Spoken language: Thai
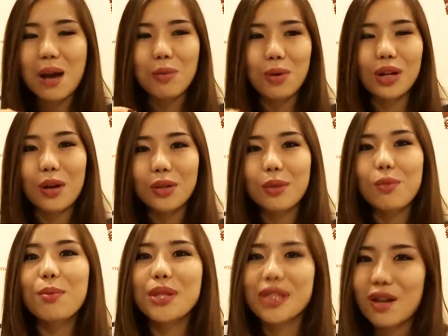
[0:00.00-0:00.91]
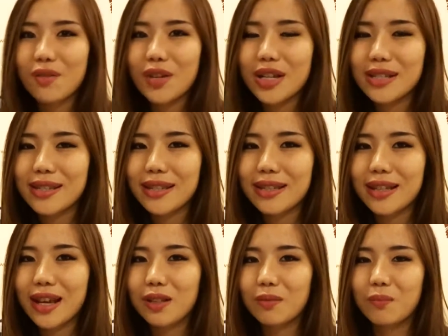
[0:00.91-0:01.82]
พวกเราที่พูดภาษาฝรั่งเศส
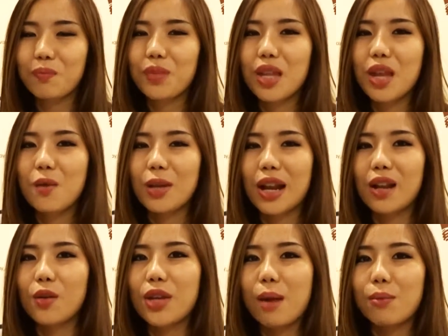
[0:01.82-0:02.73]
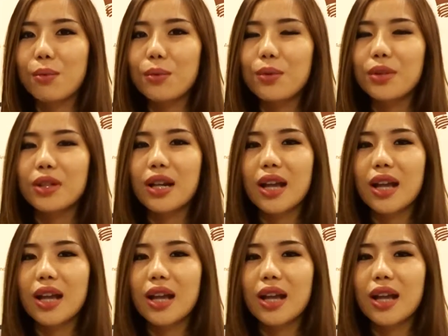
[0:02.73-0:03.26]
กัน เวลาเราอยากพูด